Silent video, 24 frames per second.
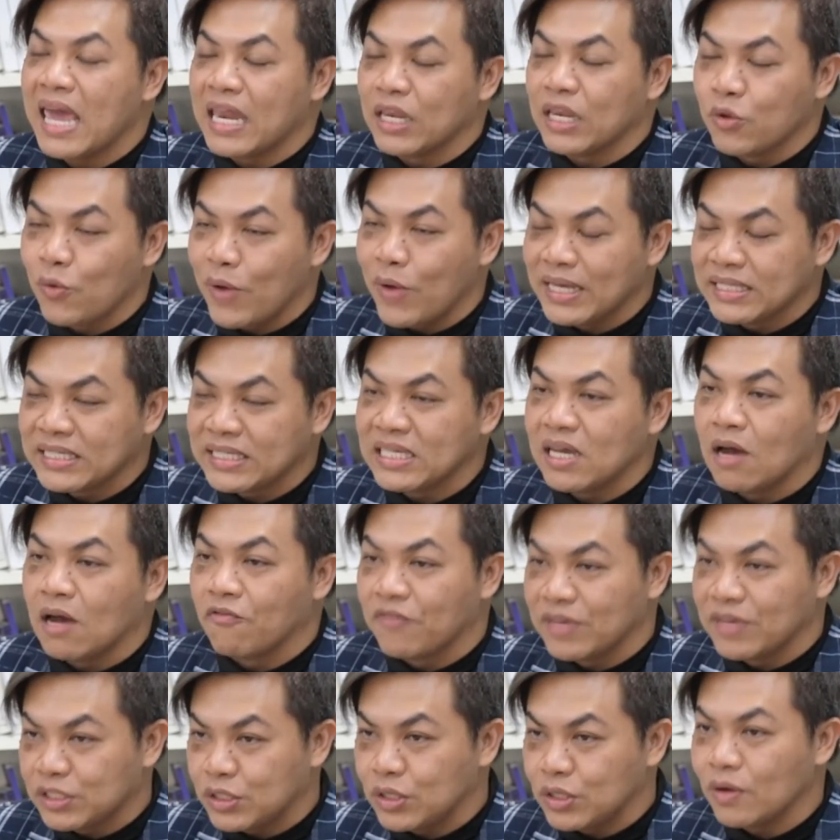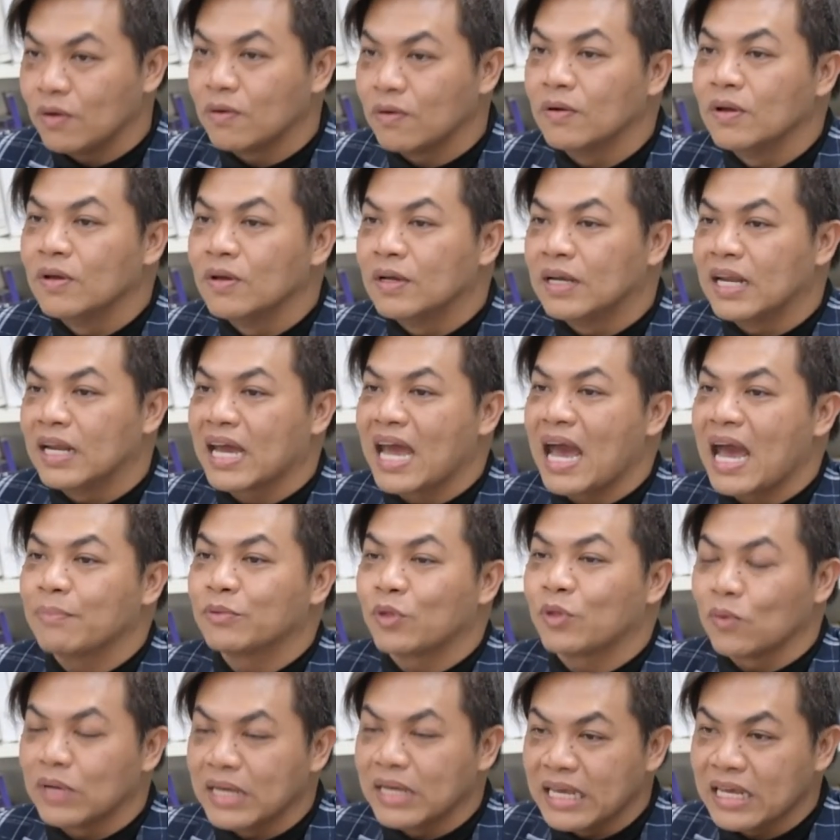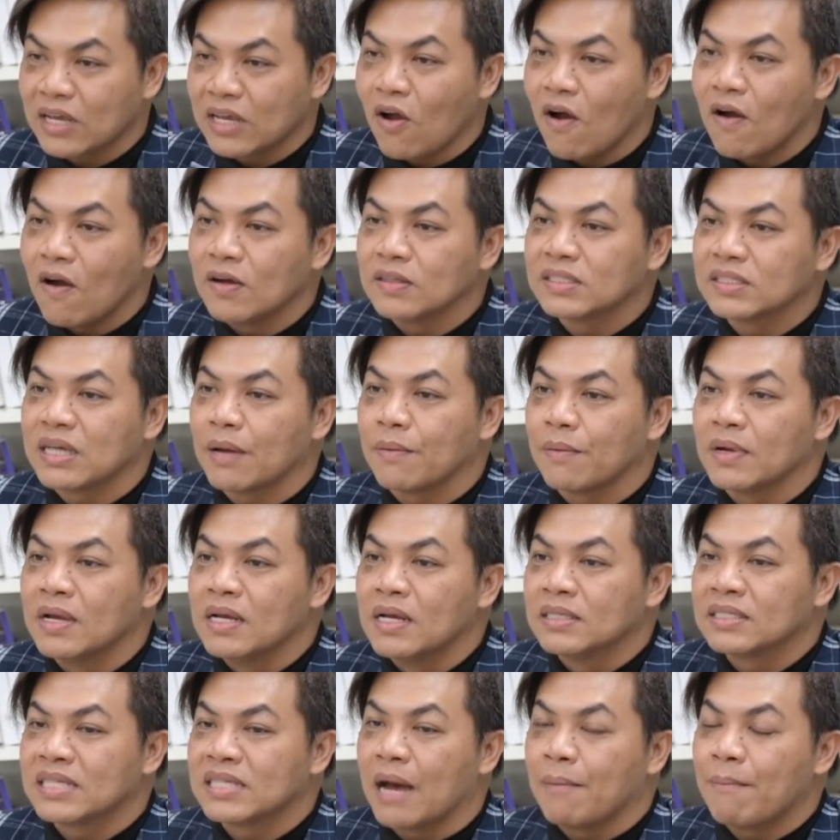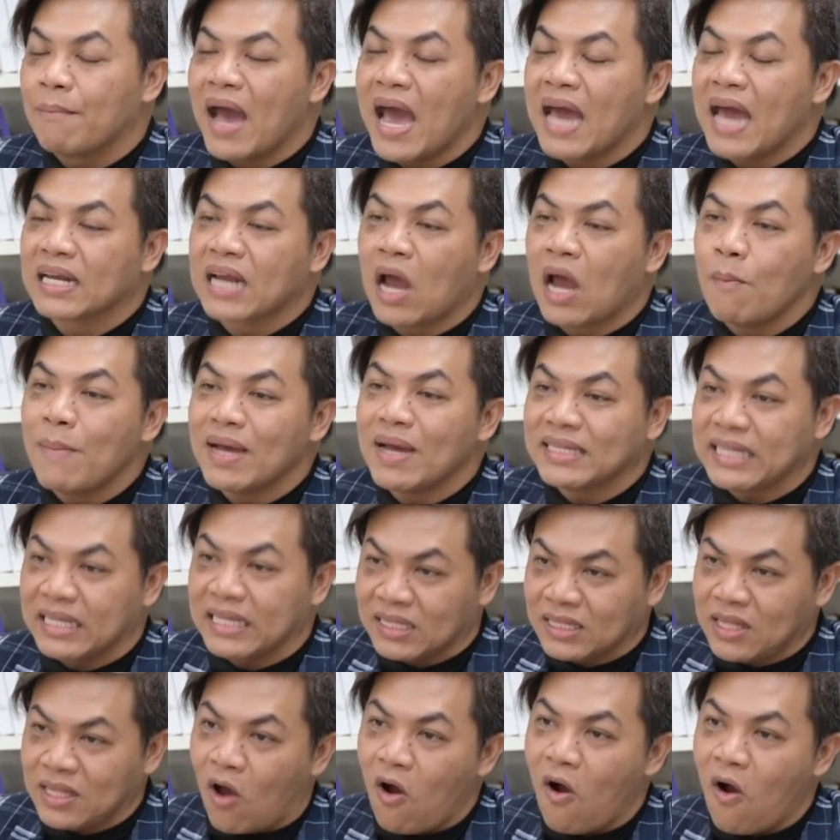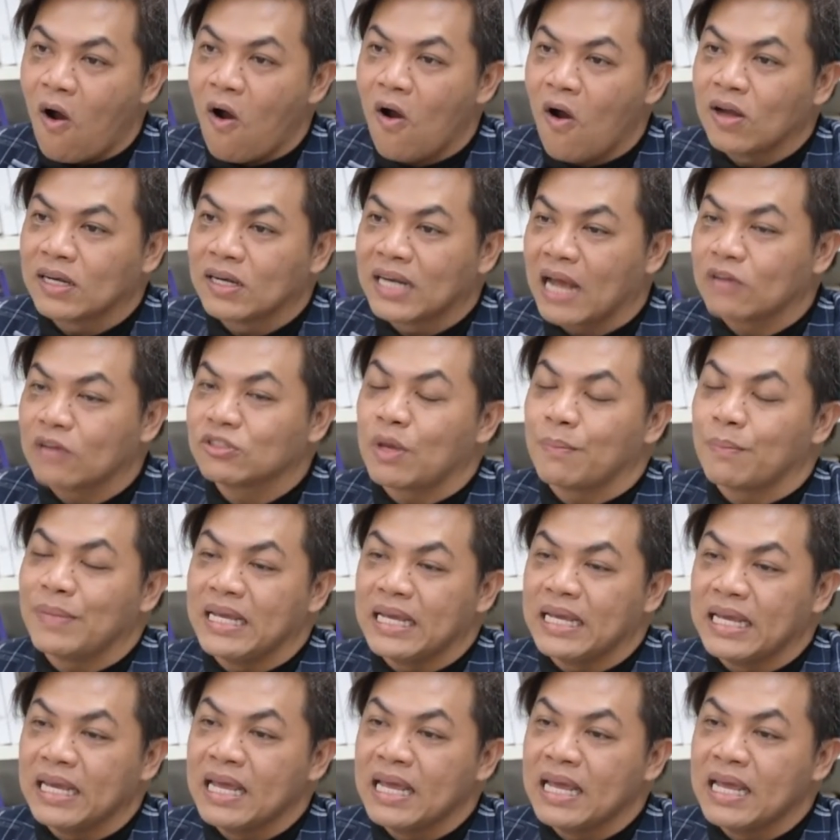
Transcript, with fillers: NUIC Official นะครับ ตรงนี้ก็จะสามารถเข้ามาติดต่อ เราจะมี